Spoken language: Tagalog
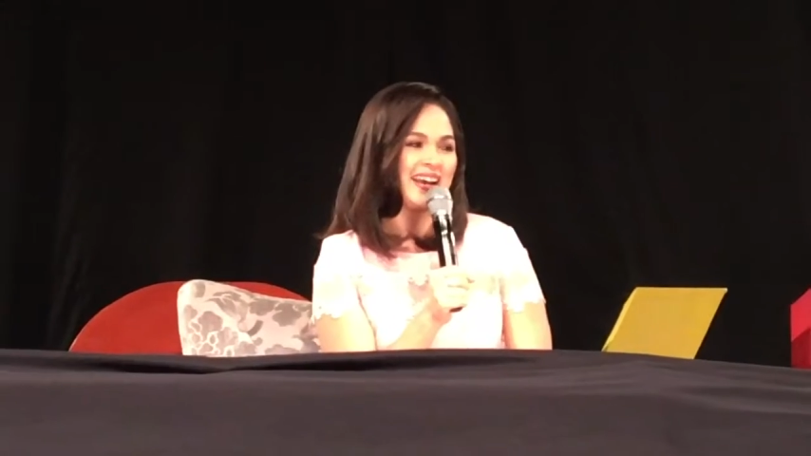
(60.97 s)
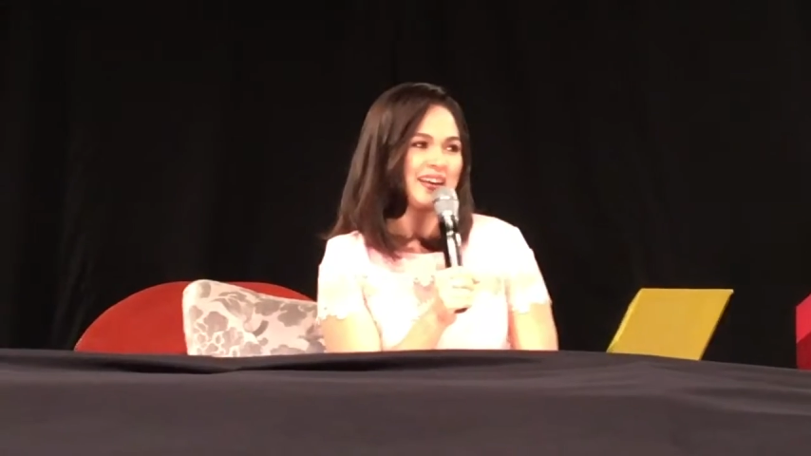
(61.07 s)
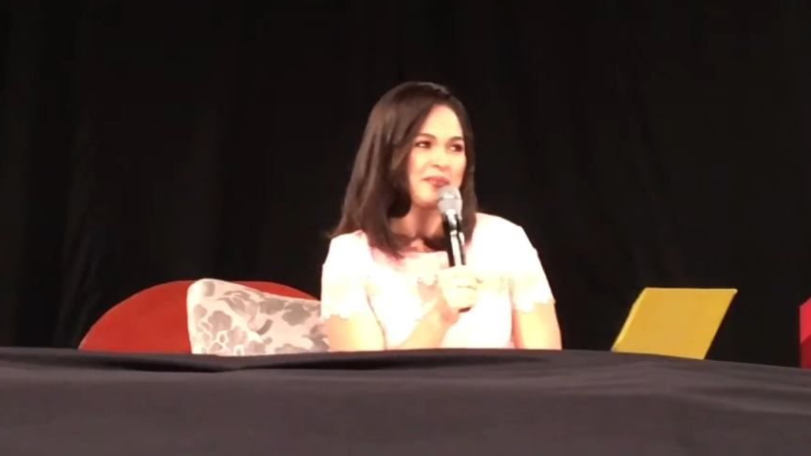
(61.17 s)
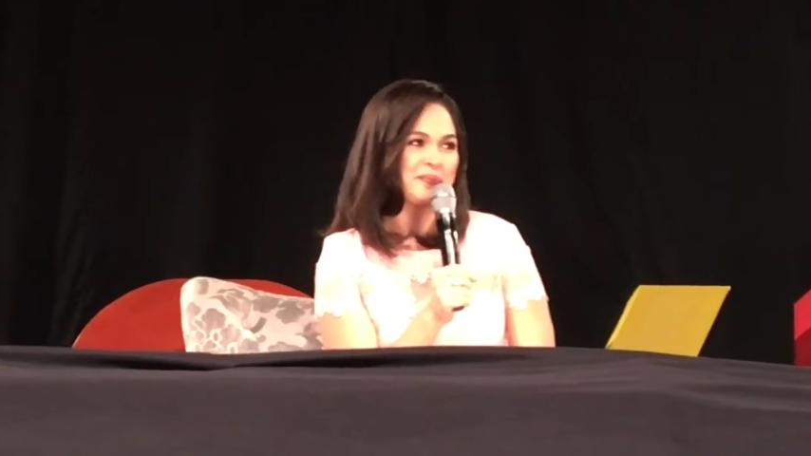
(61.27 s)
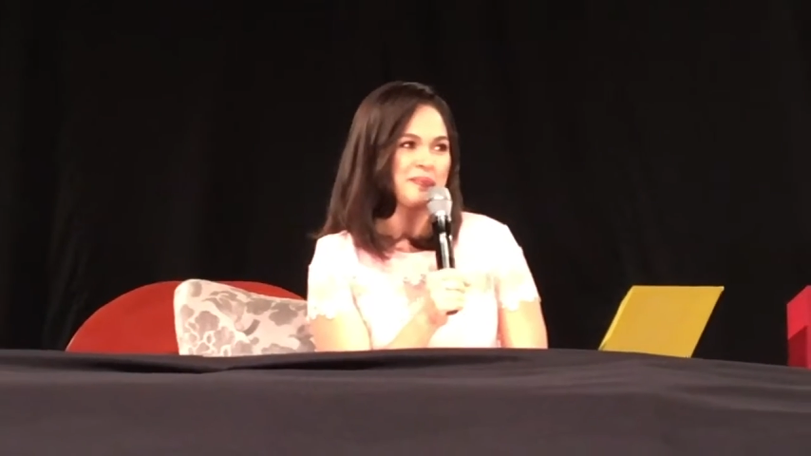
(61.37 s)
lang.
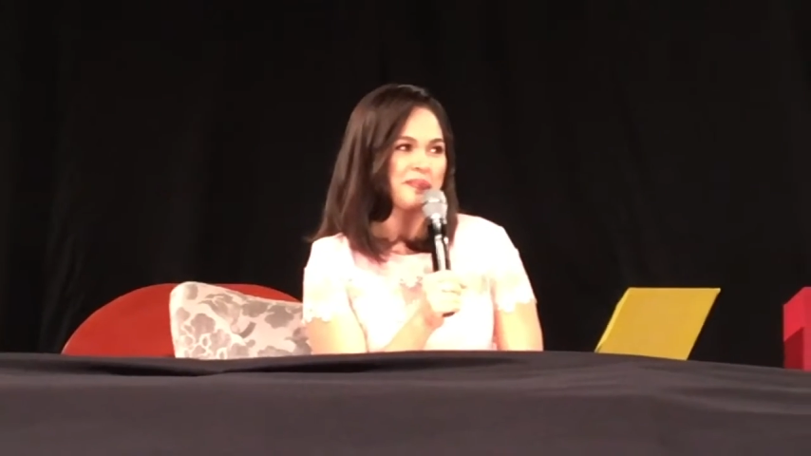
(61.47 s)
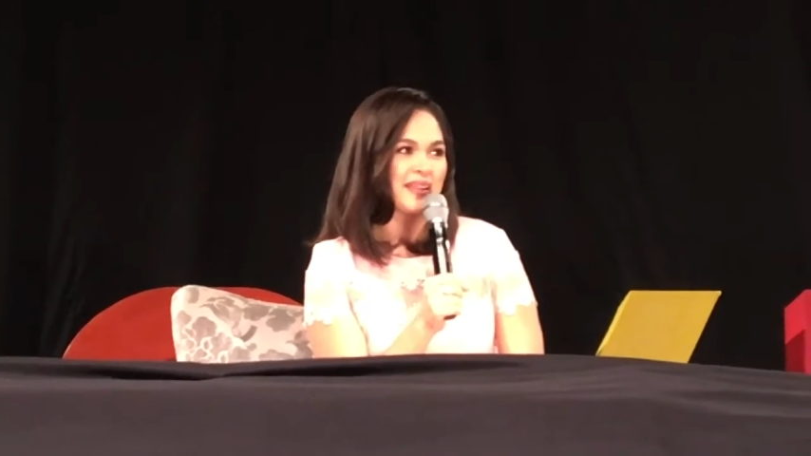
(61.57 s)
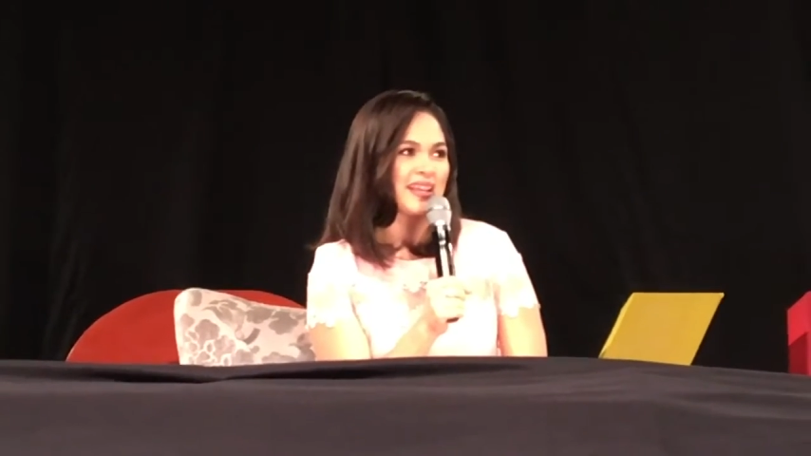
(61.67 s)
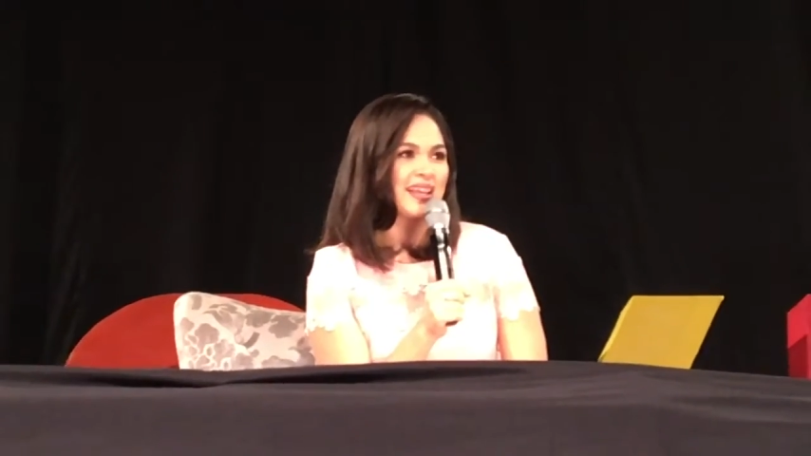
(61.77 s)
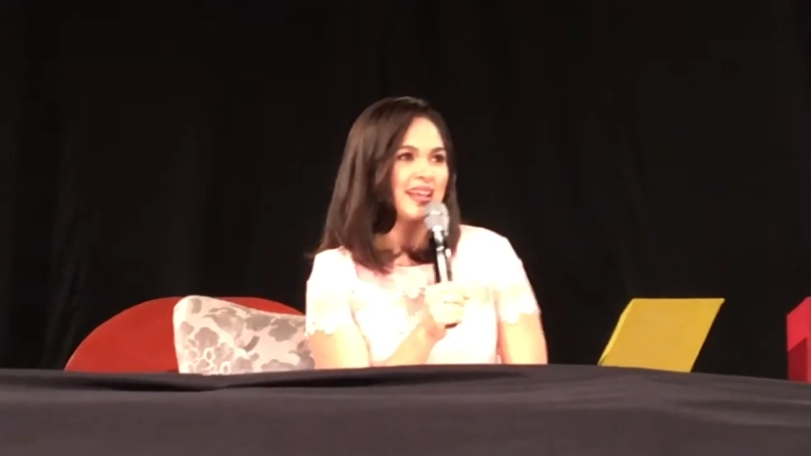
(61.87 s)

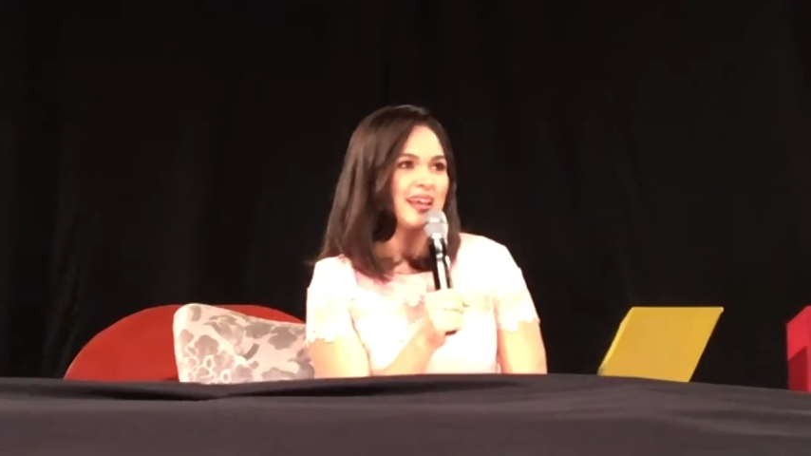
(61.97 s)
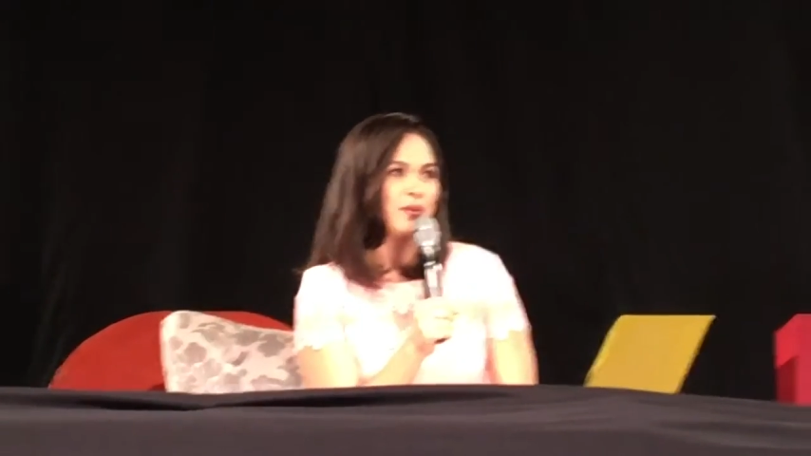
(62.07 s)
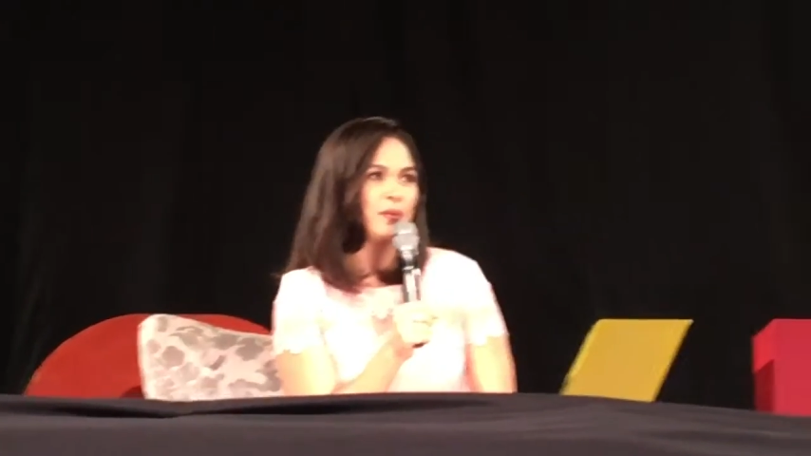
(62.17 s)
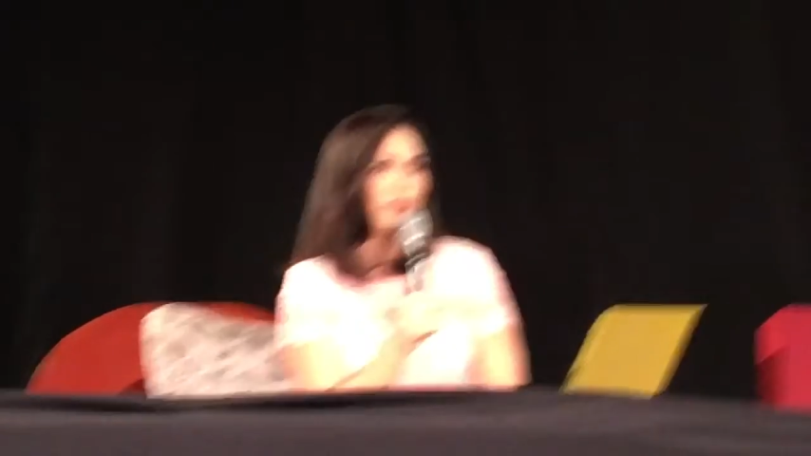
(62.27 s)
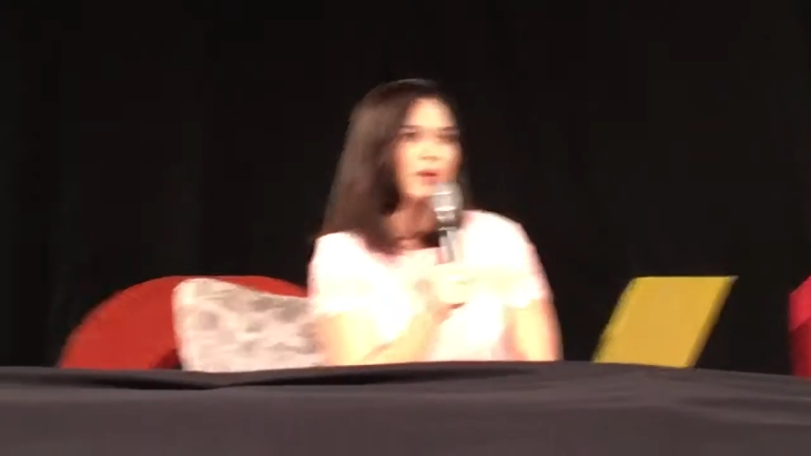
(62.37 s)

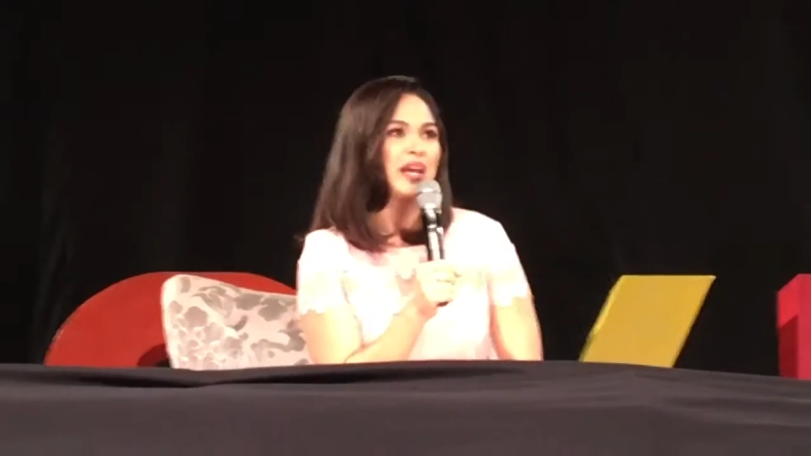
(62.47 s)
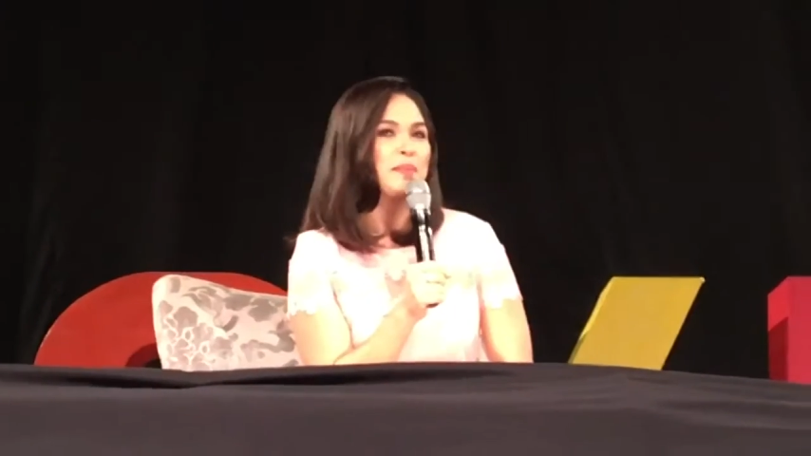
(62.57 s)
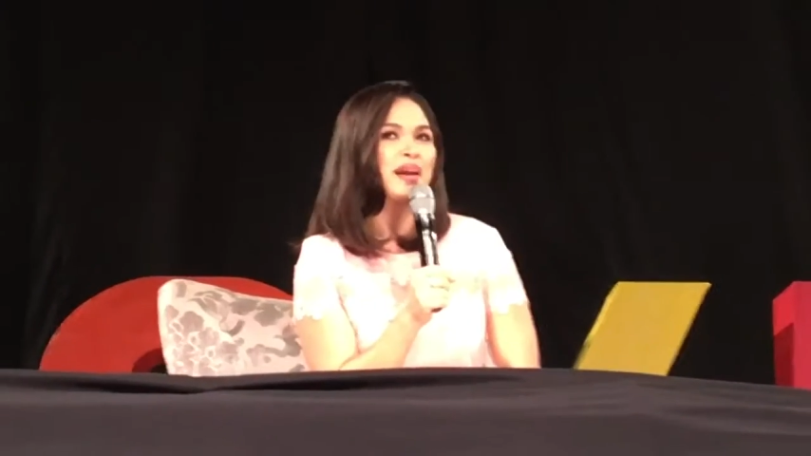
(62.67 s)
Huwag